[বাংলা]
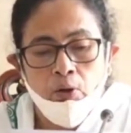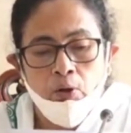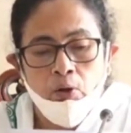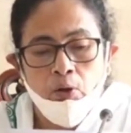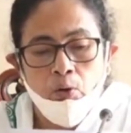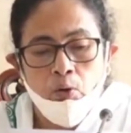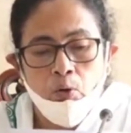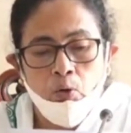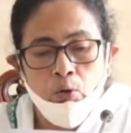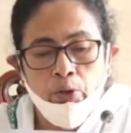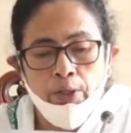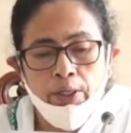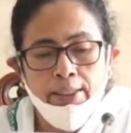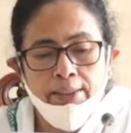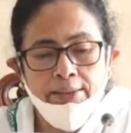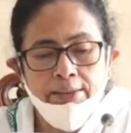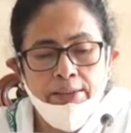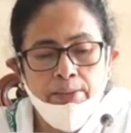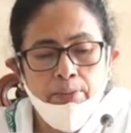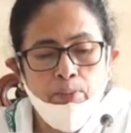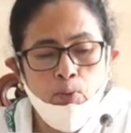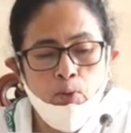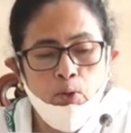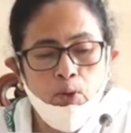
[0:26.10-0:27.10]

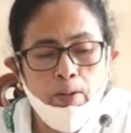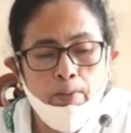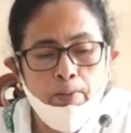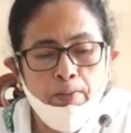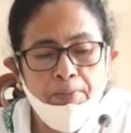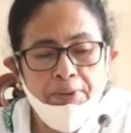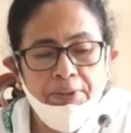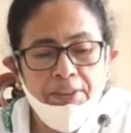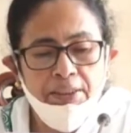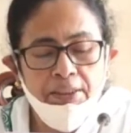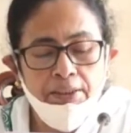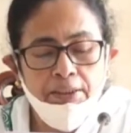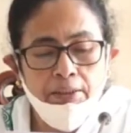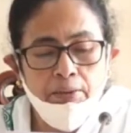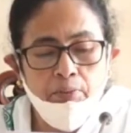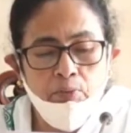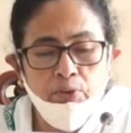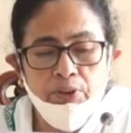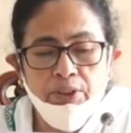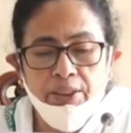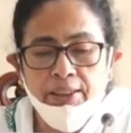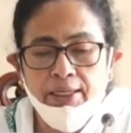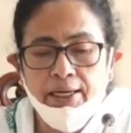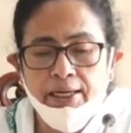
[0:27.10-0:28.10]
কন্যাশ্রী প্রোগ্রাম আমাদের
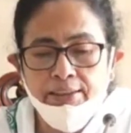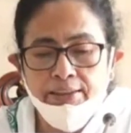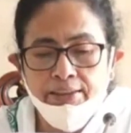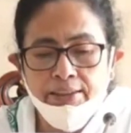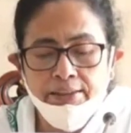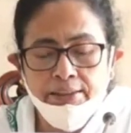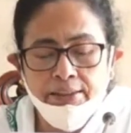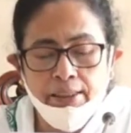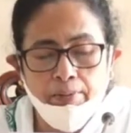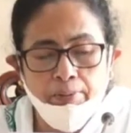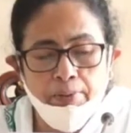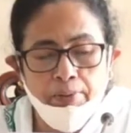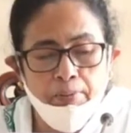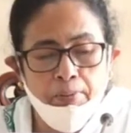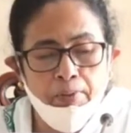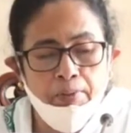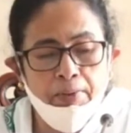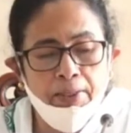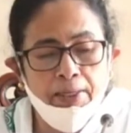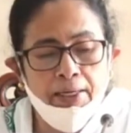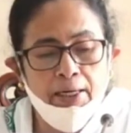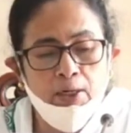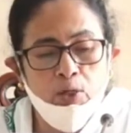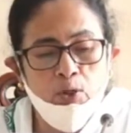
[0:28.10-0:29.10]
ইতিমধ্যেই আছে স্বামী
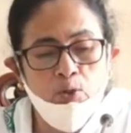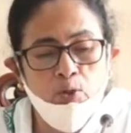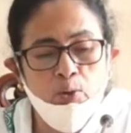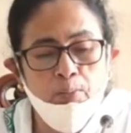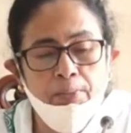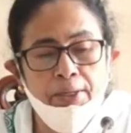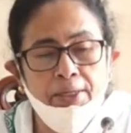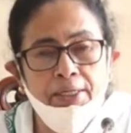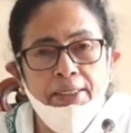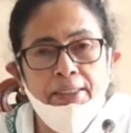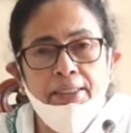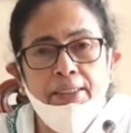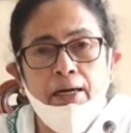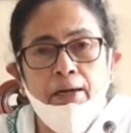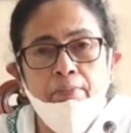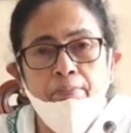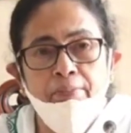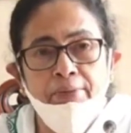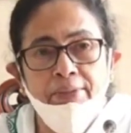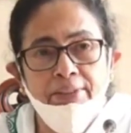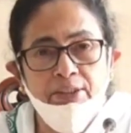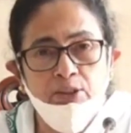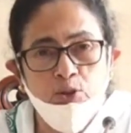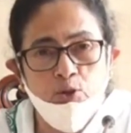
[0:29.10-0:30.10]
বিবেকানন্দ মেরিট কাম
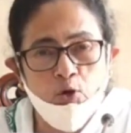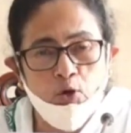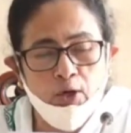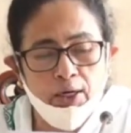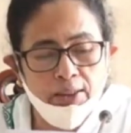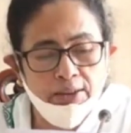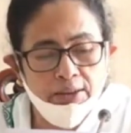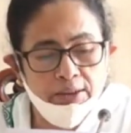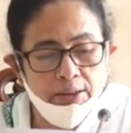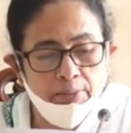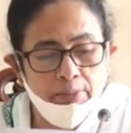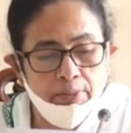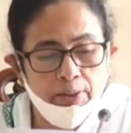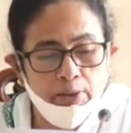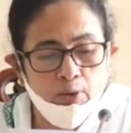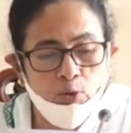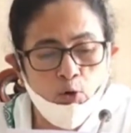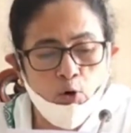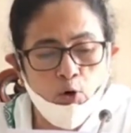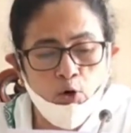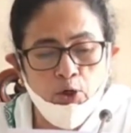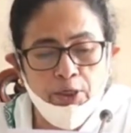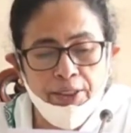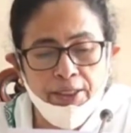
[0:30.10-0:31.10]
মিন স্কলারশিপ এগুলো
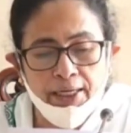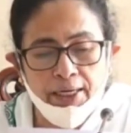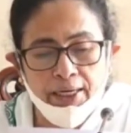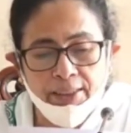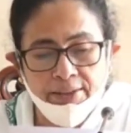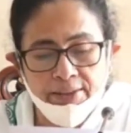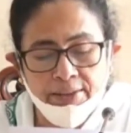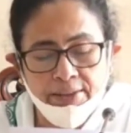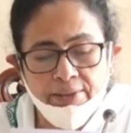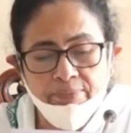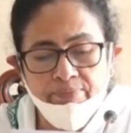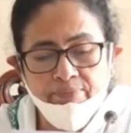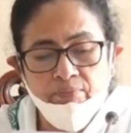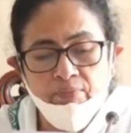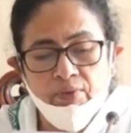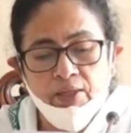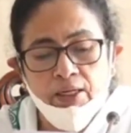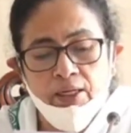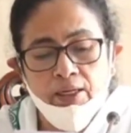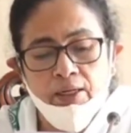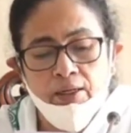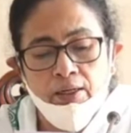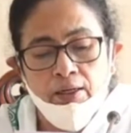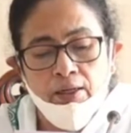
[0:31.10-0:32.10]
অলরেডি আছে
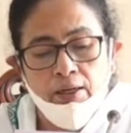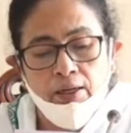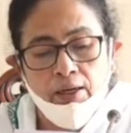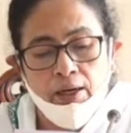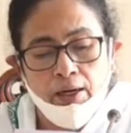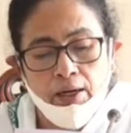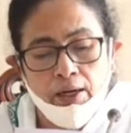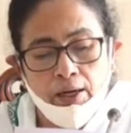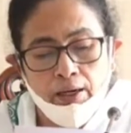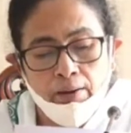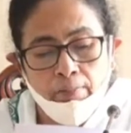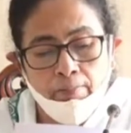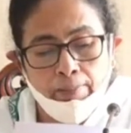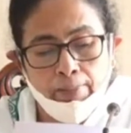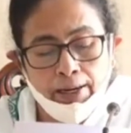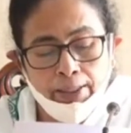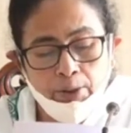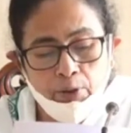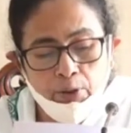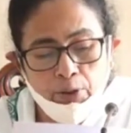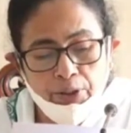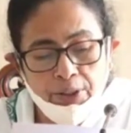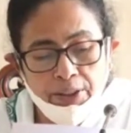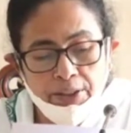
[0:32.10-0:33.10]

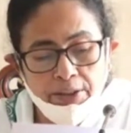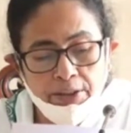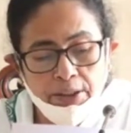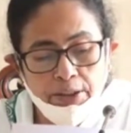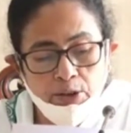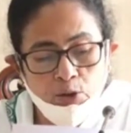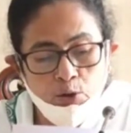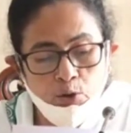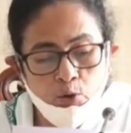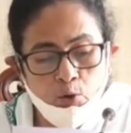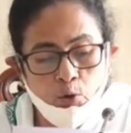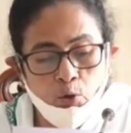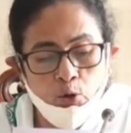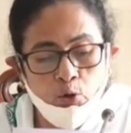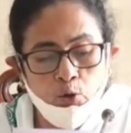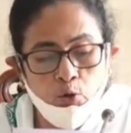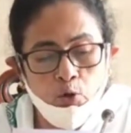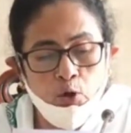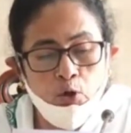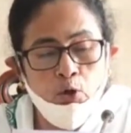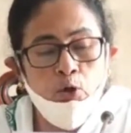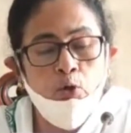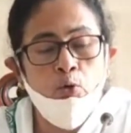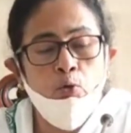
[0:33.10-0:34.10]
মাইনরিটিদের জন্য
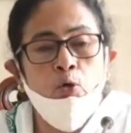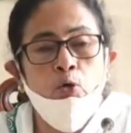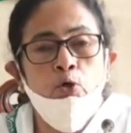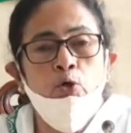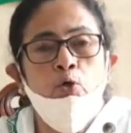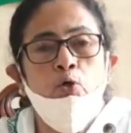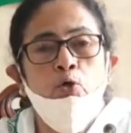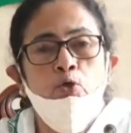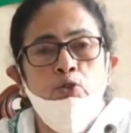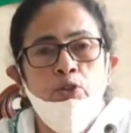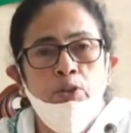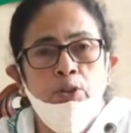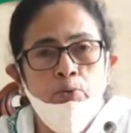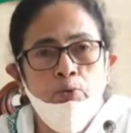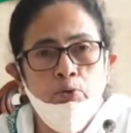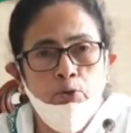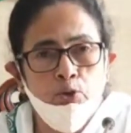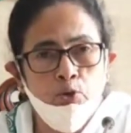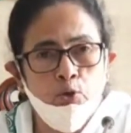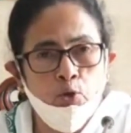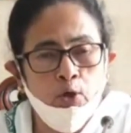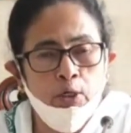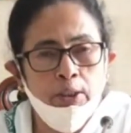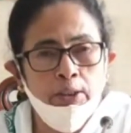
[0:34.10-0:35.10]
ঐক্য ঐক্য
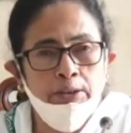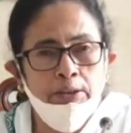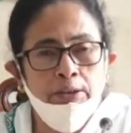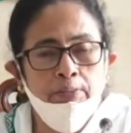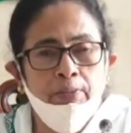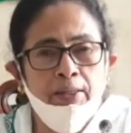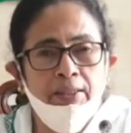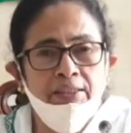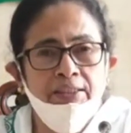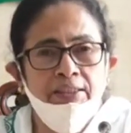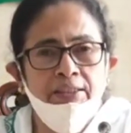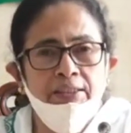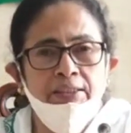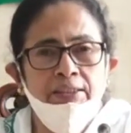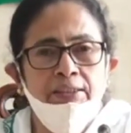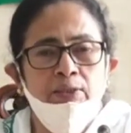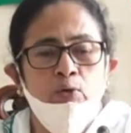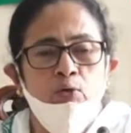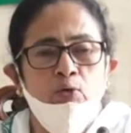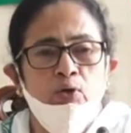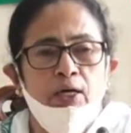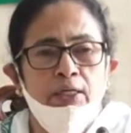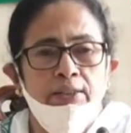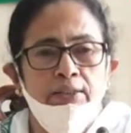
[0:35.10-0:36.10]
স্কলারশিপ আছে
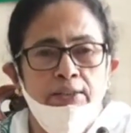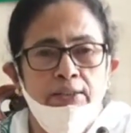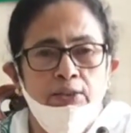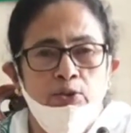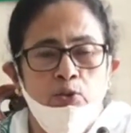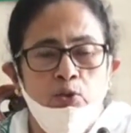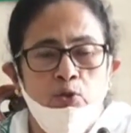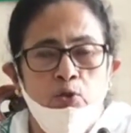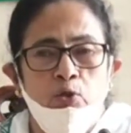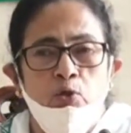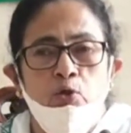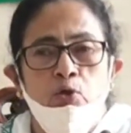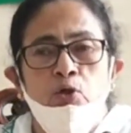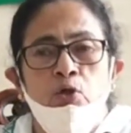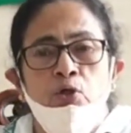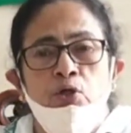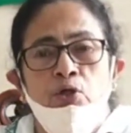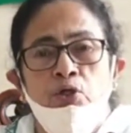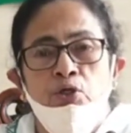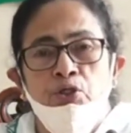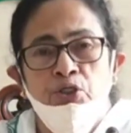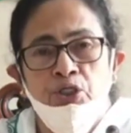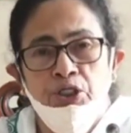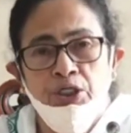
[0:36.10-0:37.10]
শিডিউল কাস্টদের জন্য
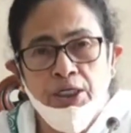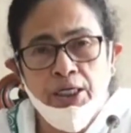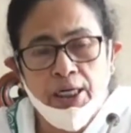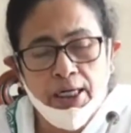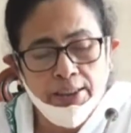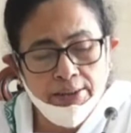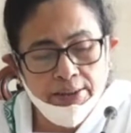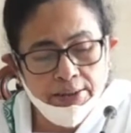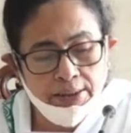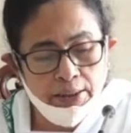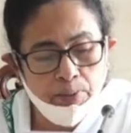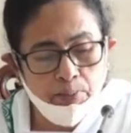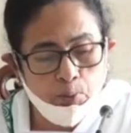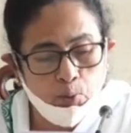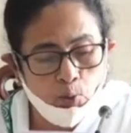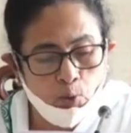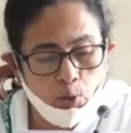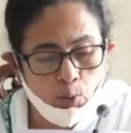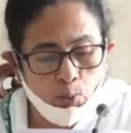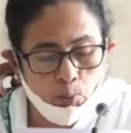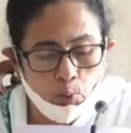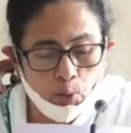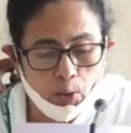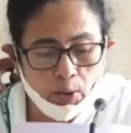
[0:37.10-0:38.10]
শিক্ষাশ্রী
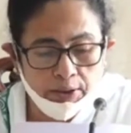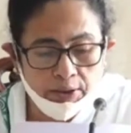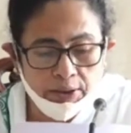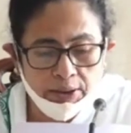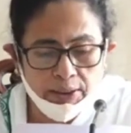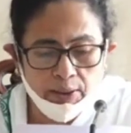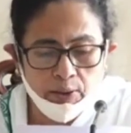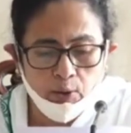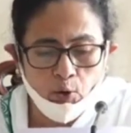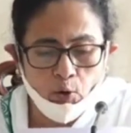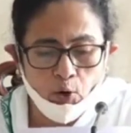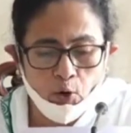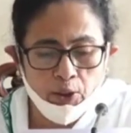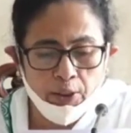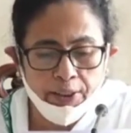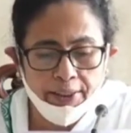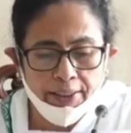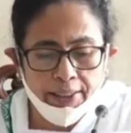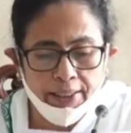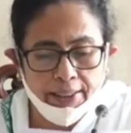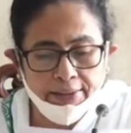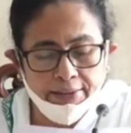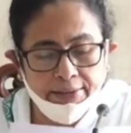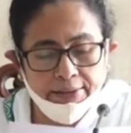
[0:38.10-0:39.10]
প্রকল্প আছে এগুলো
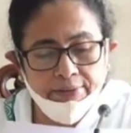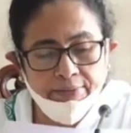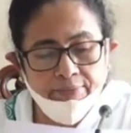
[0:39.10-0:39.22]
অলরেডি আছে